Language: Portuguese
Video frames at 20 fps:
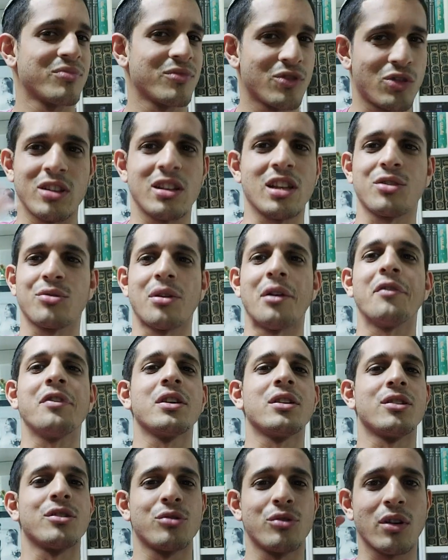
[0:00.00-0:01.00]
toda a tua
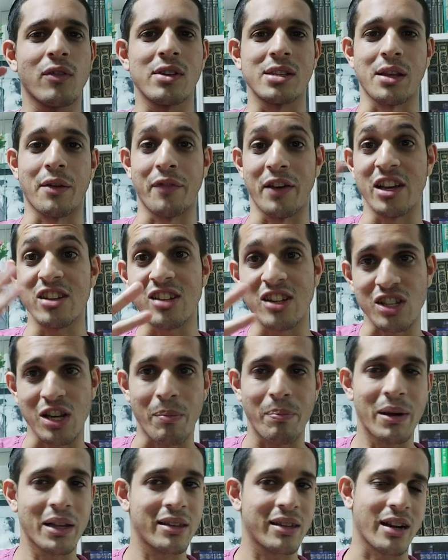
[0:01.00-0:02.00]
vida, tudo que você fez, deixa
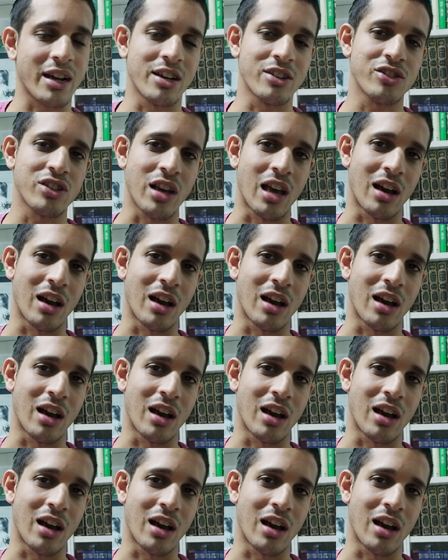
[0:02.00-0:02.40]
para trás.